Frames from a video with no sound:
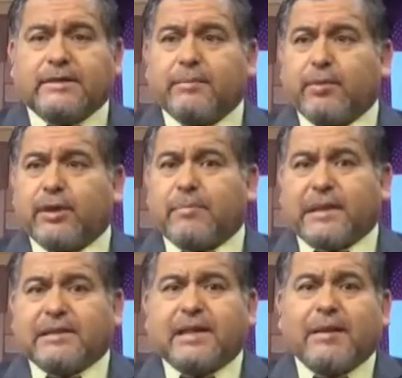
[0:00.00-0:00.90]
en tiempos
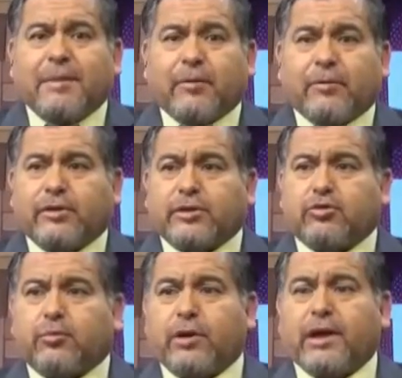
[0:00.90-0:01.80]
de pandemia,
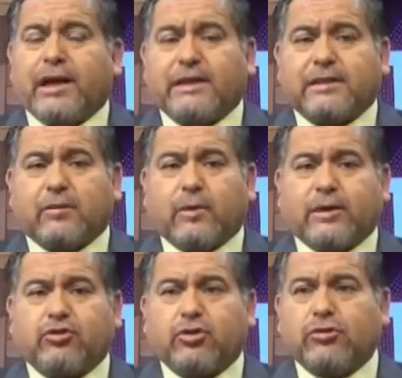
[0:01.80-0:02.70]
cuando se supone que la
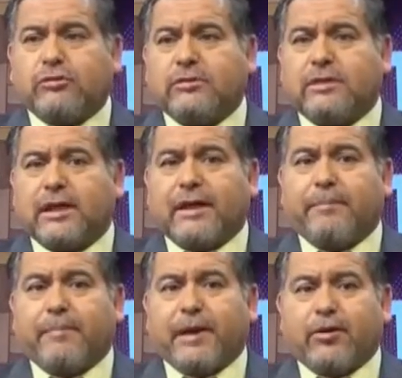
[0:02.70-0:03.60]
circulación
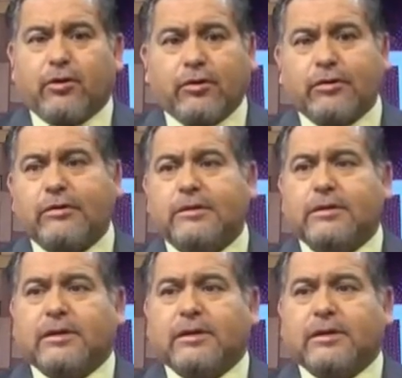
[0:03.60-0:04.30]
es menor,